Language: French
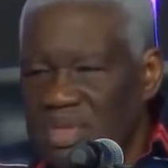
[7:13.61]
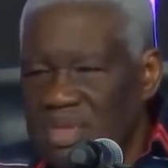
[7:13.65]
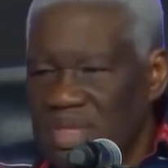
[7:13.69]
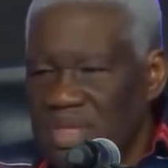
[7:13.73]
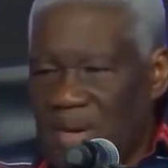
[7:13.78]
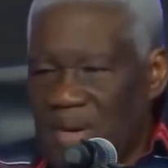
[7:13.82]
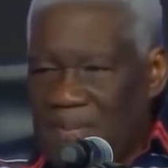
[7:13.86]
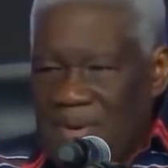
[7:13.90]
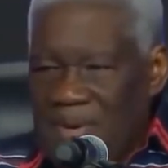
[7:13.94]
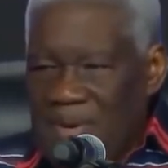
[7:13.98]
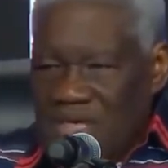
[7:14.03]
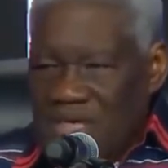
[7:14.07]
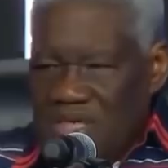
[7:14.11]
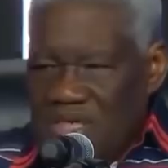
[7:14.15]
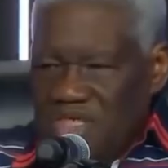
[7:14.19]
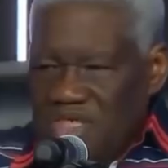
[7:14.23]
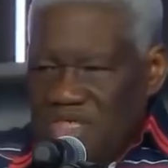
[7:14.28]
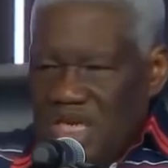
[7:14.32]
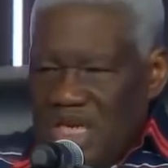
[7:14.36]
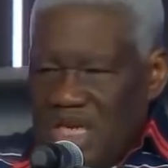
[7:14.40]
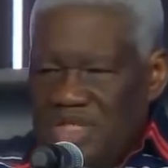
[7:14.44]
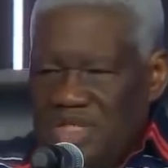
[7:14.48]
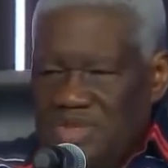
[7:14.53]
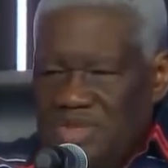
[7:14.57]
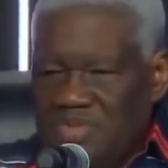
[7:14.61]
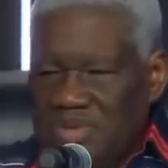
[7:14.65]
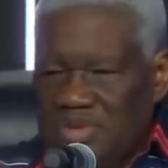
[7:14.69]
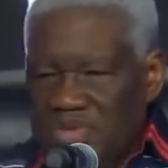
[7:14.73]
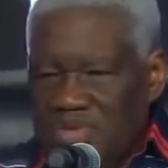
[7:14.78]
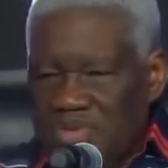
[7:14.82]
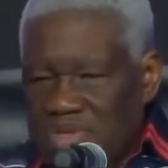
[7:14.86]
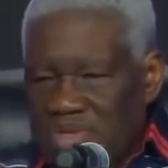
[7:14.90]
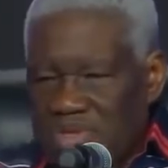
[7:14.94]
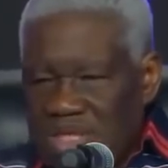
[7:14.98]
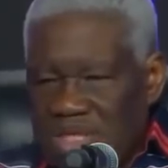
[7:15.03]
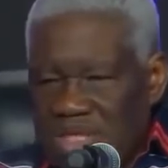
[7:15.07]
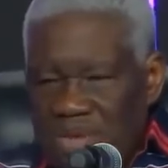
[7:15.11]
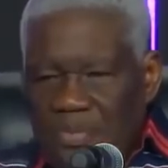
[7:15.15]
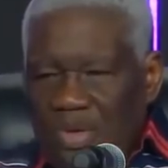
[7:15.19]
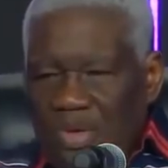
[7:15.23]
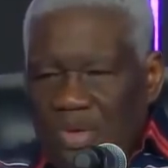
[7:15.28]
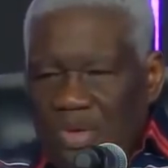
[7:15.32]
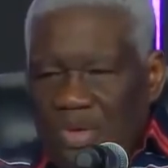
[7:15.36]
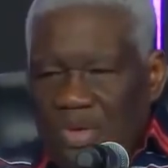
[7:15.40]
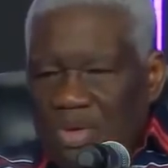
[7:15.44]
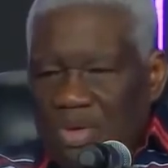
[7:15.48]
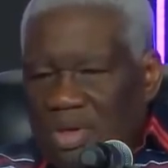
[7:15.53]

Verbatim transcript: Il n'y a pas de christianisme sans Paul.